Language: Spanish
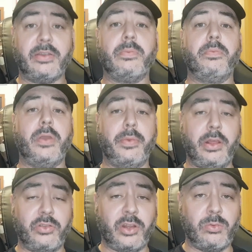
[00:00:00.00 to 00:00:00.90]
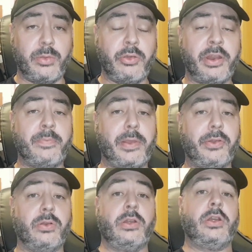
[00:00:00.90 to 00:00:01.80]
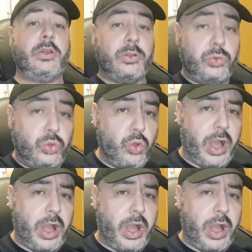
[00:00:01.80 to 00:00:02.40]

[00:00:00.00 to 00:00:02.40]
bienvenidos a Nuevo Video de Rin Pedro, tu